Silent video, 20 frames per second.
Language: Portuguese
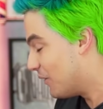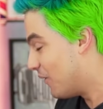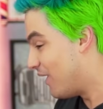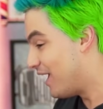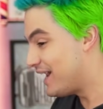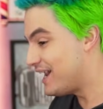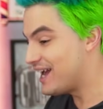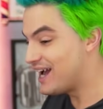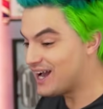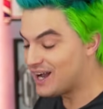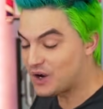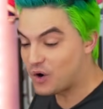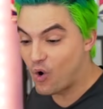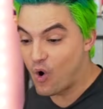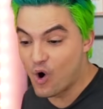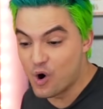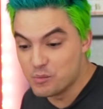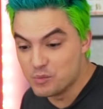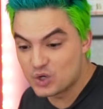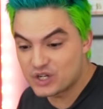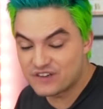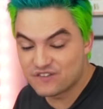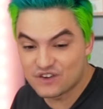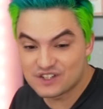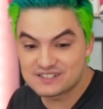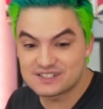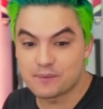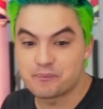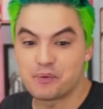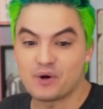Olha, como que
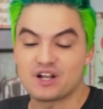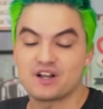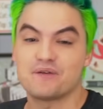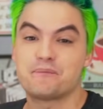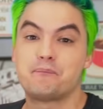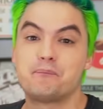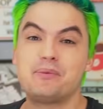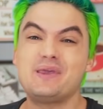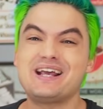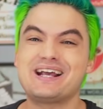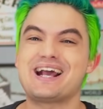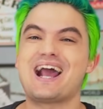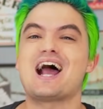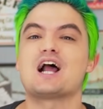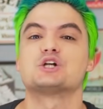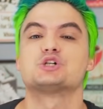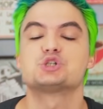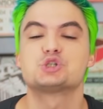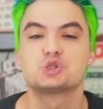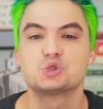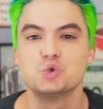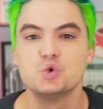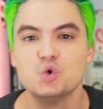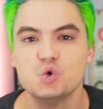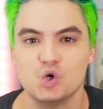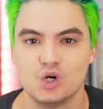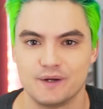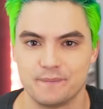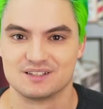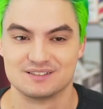você pode.
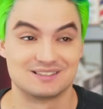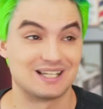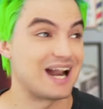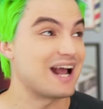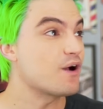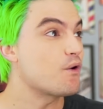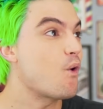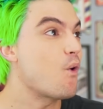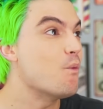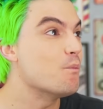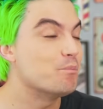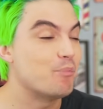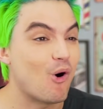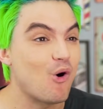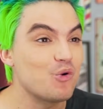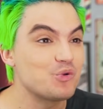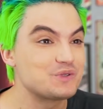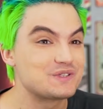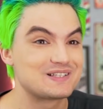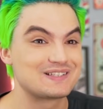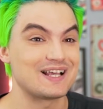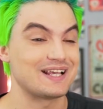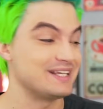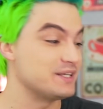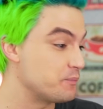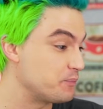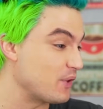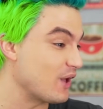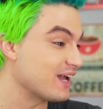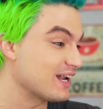Pikachu, Dragon Ball Z.
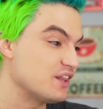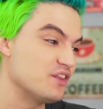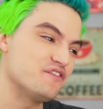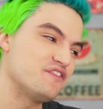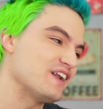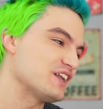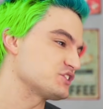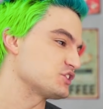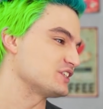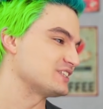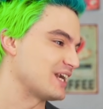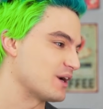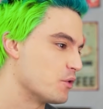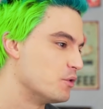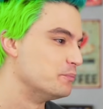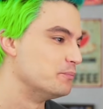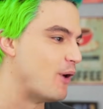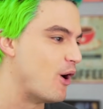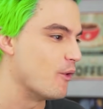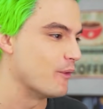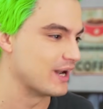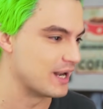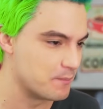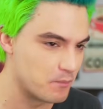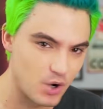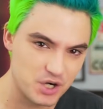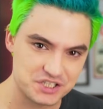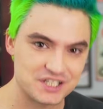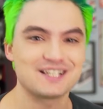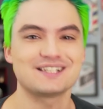E pior que ela não fala só Dragon Ball, ela
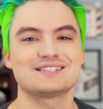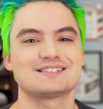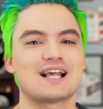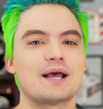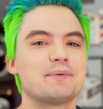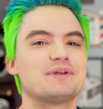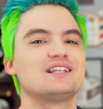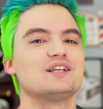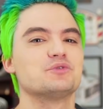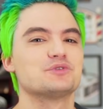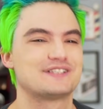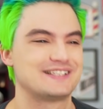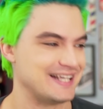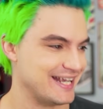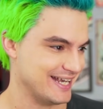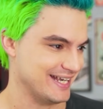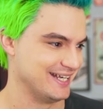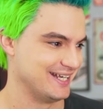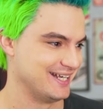mostra que sabe que tem o Z.